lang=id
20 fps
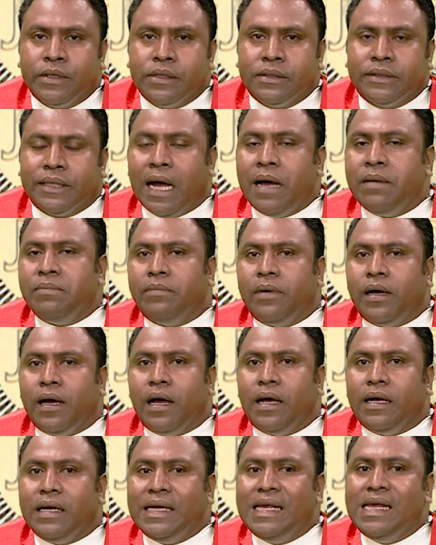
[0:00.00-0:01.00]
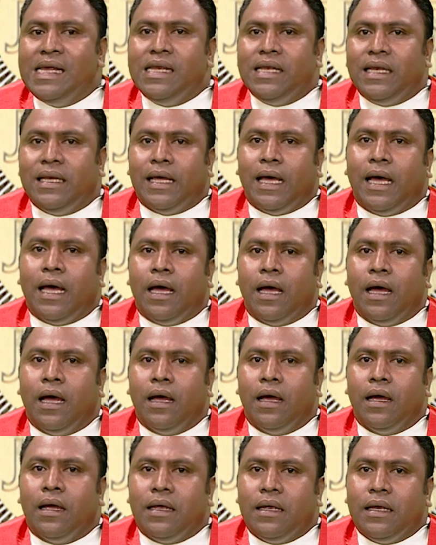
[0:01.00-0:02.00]
Tamba ita
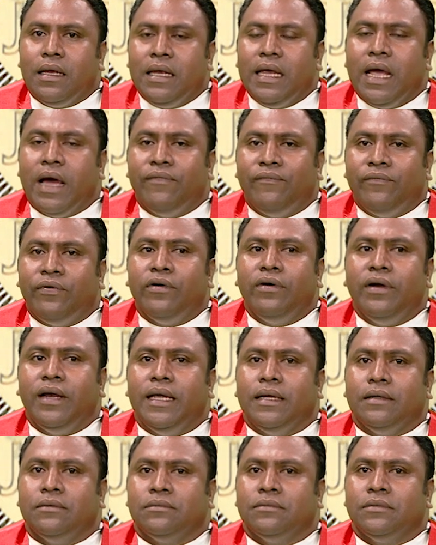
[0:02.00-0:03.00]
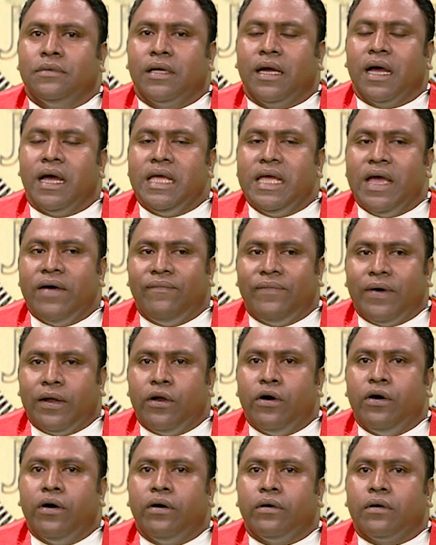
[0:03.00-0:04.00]
iha folin ka iha
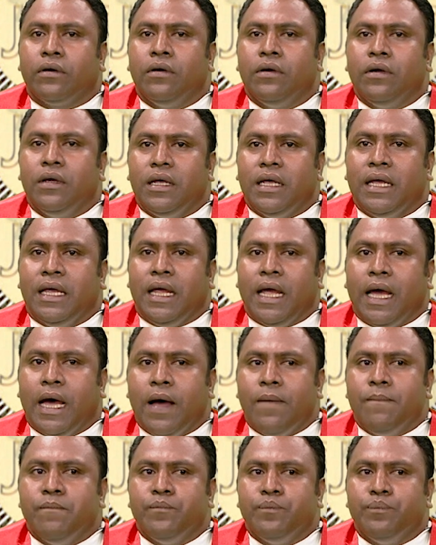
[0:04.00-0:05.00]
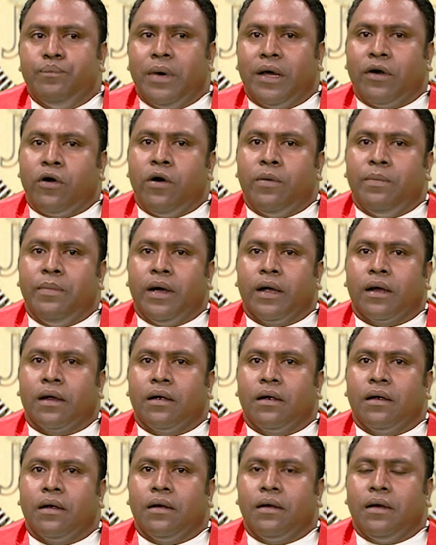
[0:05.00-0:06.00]
valor iha maromak
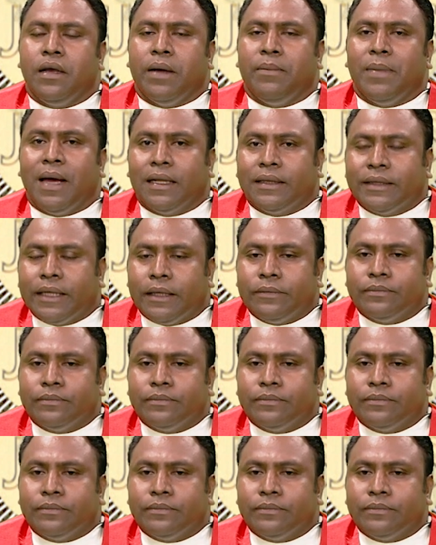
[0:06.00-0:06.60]
niamatan.